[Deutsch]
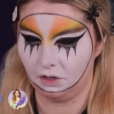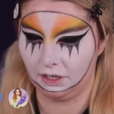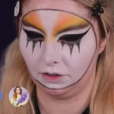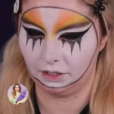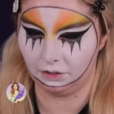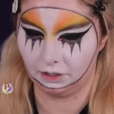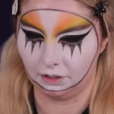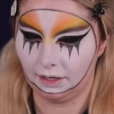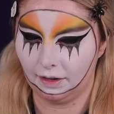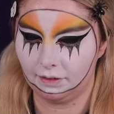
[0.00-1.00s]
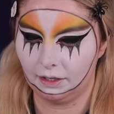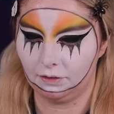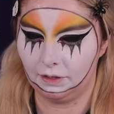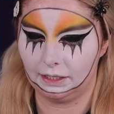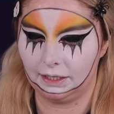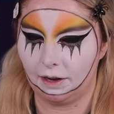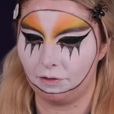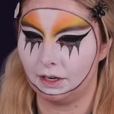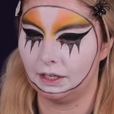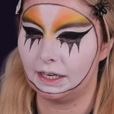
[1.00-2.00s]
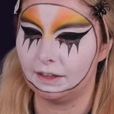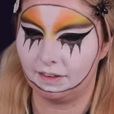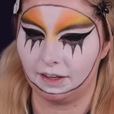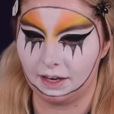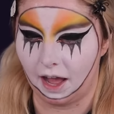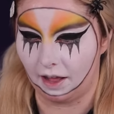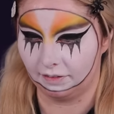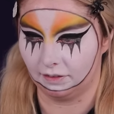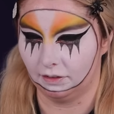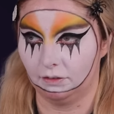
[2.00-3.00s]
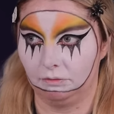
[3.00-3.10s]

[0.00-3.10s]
Okay, okay, okay. Ja, das kriege ich wirklich hin. Einfach eine Glitzernase.